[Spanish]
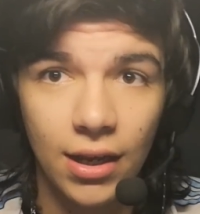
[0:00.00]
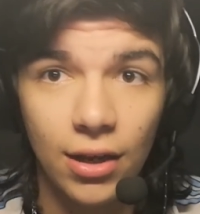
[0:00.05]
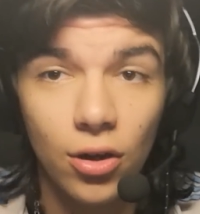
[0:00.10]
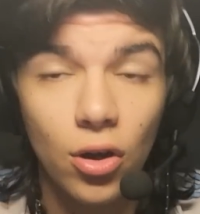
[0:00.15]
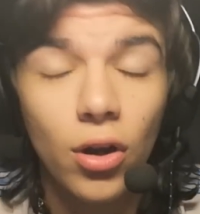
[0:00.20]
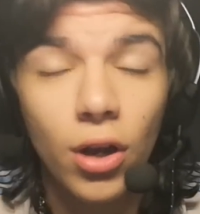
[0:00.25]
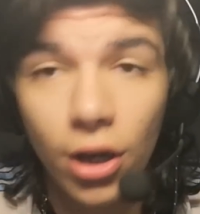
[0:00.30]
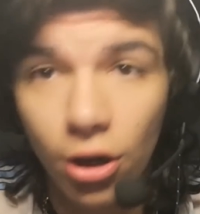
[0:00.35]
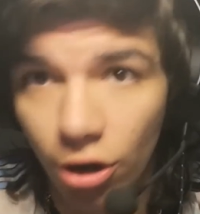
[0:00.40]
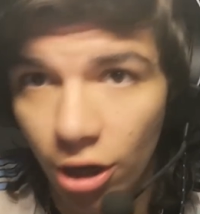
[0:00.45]
Que
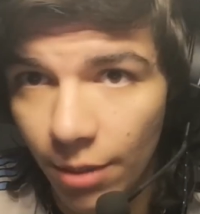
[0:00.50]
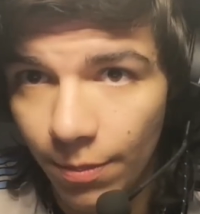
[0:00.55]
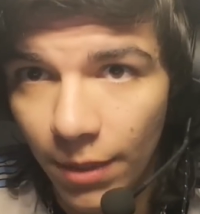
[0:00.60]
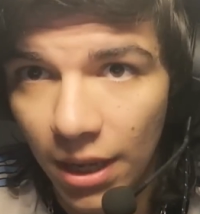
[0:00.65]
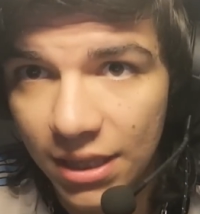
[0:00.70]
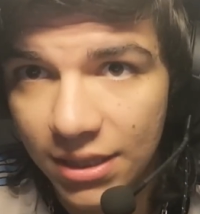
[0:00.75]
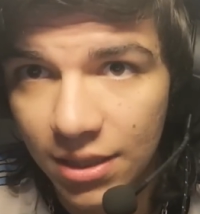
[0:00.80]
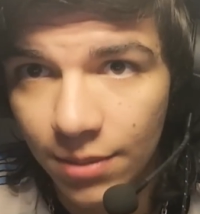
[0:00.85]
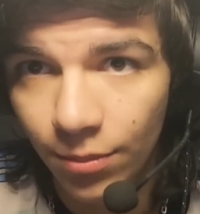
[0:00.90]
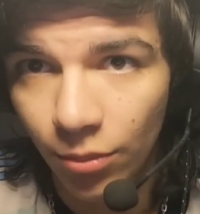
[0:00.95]
no creo que
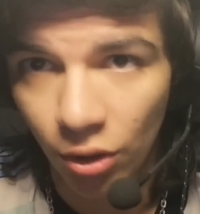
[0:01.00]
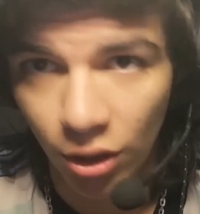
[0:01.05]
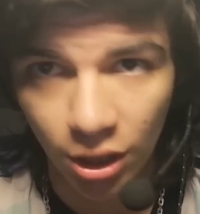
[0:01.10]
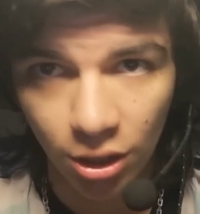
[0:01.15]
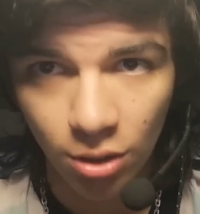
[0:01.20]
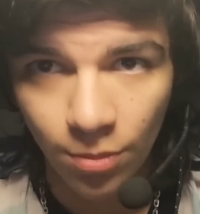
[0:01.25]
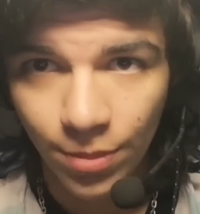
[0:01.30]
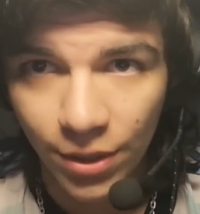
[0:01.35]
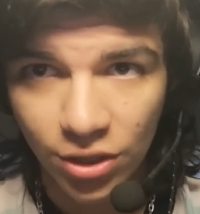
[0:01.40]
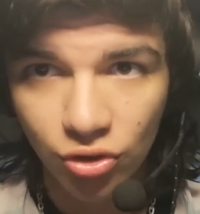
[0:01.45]
pase
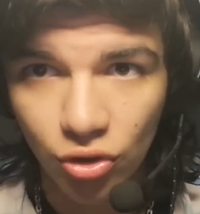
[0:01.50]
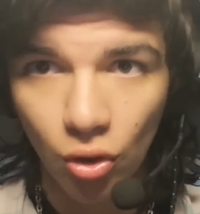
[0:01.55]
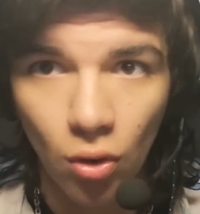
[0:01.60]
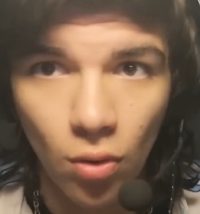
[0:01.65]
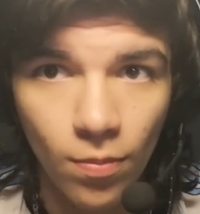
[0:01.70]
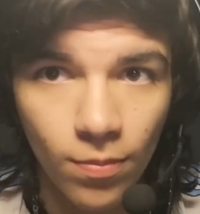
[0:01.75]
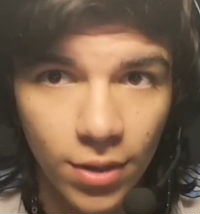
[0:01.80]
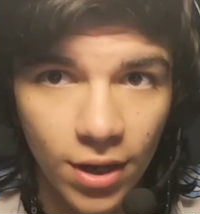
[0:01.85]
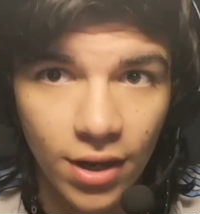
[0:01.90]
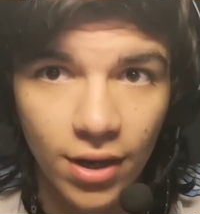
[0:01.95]
porque no pienso en
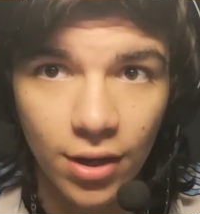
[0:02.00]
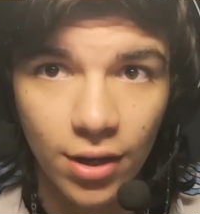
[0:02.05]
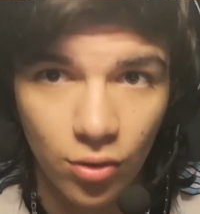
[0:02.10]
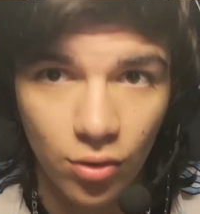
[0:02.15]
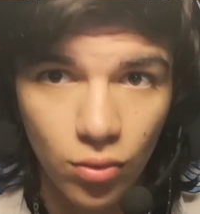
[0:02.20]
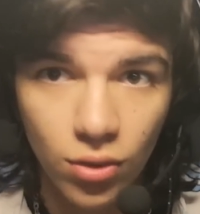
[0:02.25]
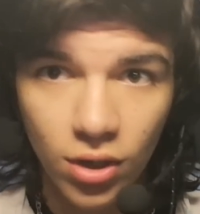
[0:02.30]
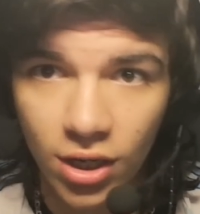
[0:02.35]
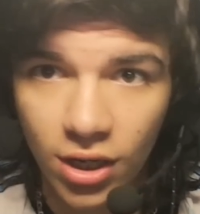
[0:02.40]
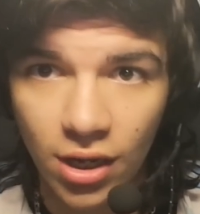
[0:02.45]
cumplir
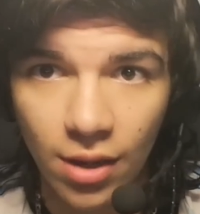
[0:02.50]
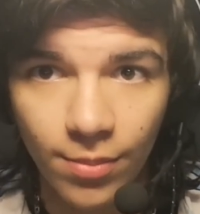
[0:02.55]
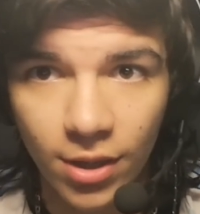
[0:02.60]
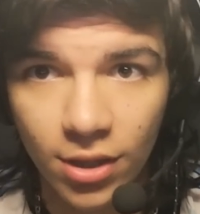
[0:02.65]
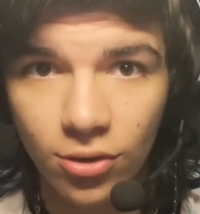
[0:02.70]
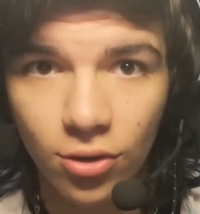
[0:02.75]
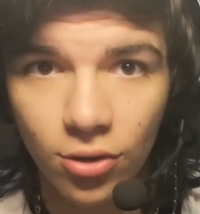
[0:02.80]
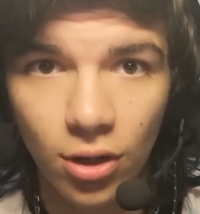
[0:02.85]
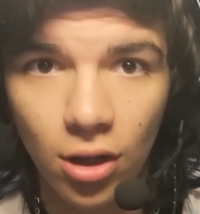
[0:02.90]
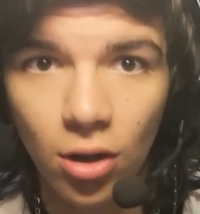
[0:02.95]
ningún
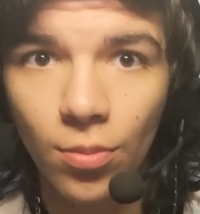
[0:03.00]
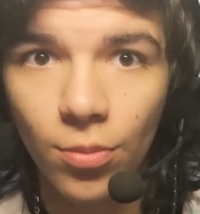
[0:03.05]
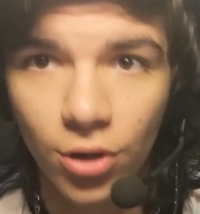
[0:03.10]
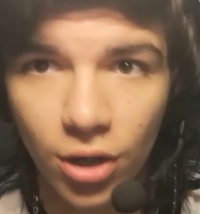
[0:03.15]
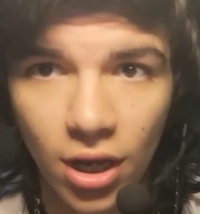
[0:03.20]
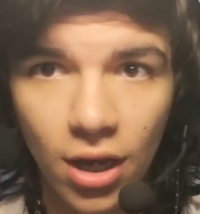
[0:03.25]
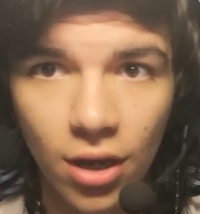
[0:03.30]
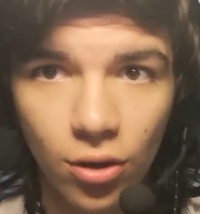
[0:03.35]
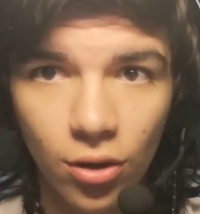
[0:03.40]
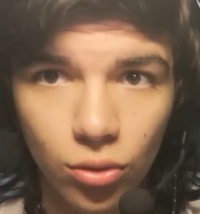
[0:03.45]
lineamiento de la
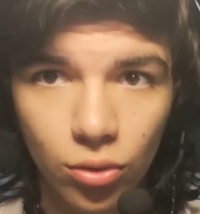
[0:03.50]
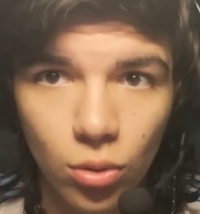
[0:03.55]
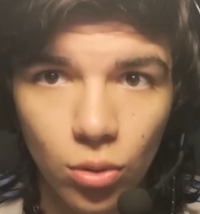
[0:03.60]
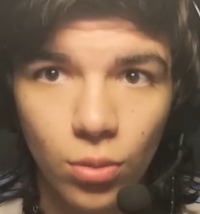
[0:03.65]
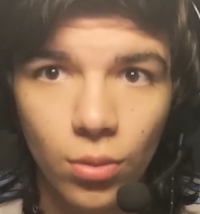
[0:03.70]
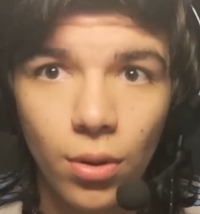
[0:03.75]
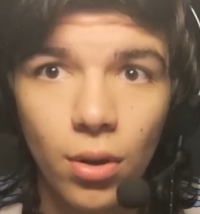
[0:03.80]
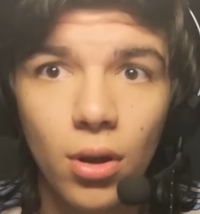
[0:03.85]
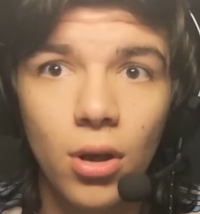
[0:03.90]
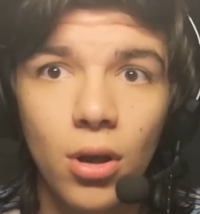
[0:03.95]
comunidad de
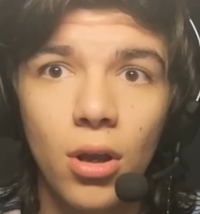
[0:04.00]
YouTube.